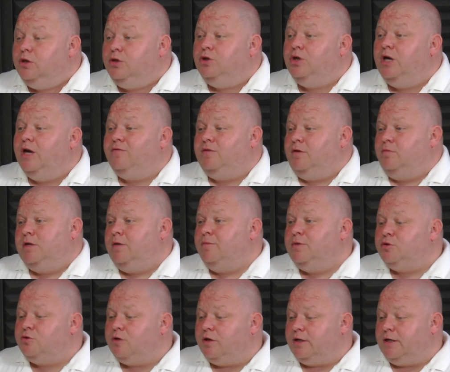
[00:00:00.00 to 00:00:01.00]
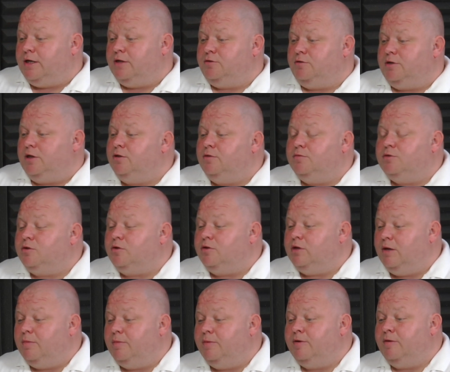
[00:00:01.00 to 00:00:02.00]
Nie wiem, na meczu RKS Radomsko
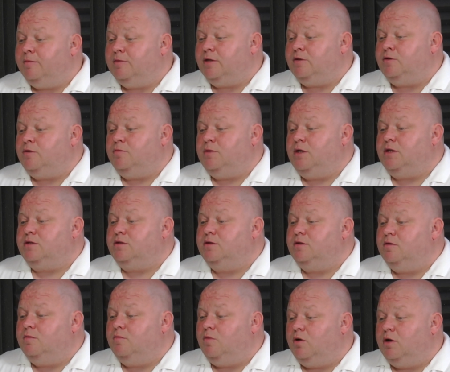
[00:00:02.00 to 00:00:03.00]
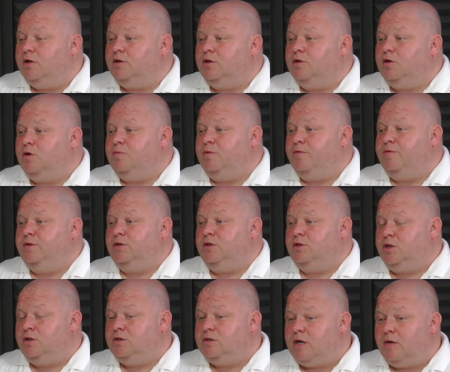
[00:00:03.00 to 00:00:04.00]
nie byłem, natomiast mhm. mogę tylko powiedzieć,
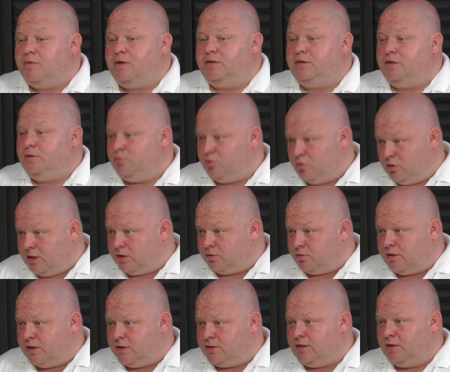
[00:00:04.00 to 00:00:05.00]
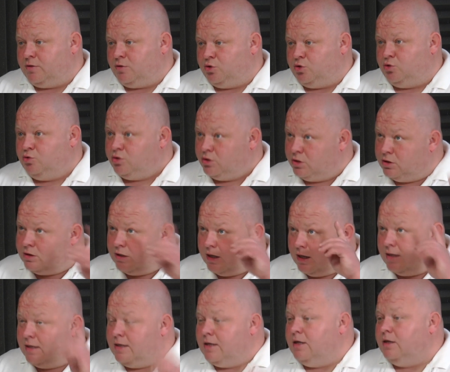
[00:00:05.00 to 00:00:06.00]
że cała trybuna, która jest na Kościuszki,
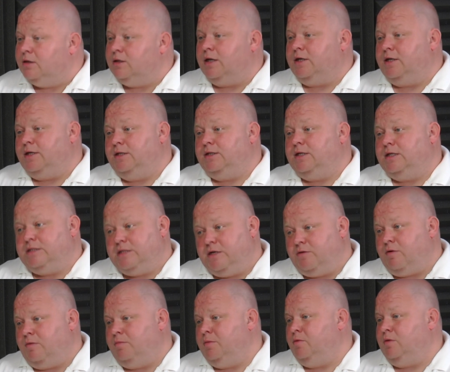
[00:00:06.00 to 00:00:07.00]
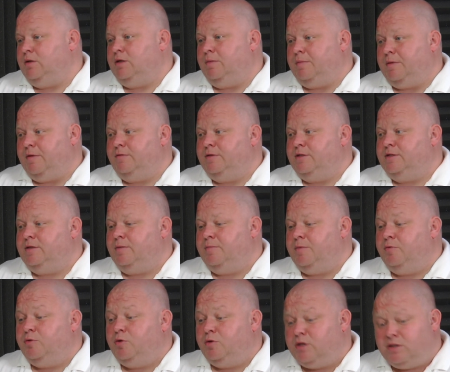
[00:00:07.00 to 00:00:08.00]
ta, ta kryta mhm. cała była naprawdę
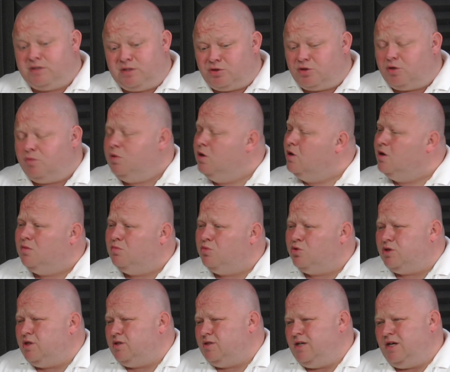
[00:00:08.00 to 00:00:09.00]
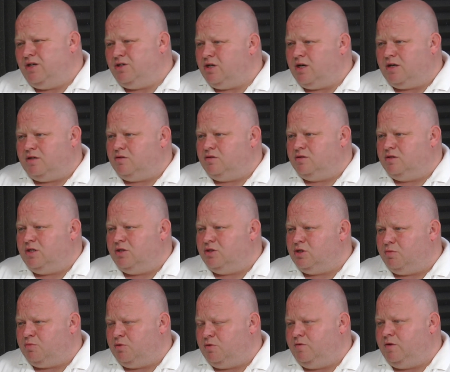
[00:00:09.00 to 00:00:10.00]
zapełniona. Zresztą można zdjęcia, to
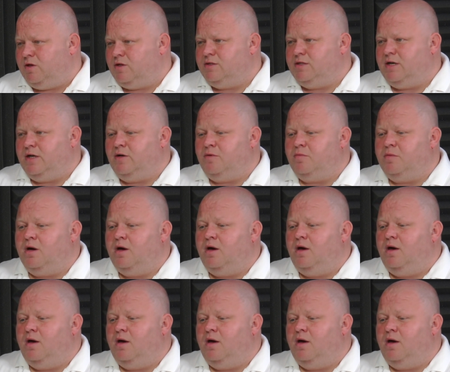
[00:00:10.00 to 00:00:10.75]
zdjęcia mhm. potwierdzają.